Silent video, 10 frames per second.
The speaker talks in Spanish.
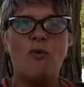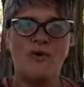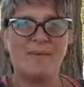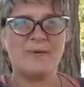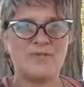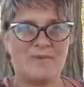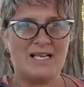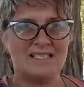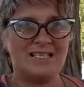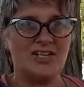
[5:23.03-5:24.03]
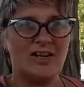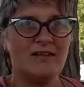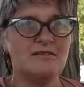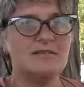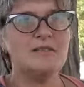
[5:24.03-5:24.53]
Un aplauso para la señora.
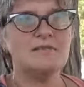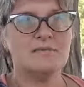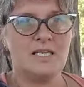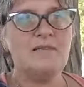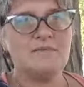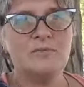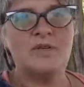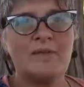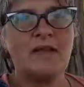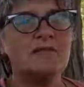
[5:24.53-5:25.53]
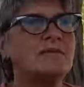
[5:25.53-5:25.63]
Sí, muy bien.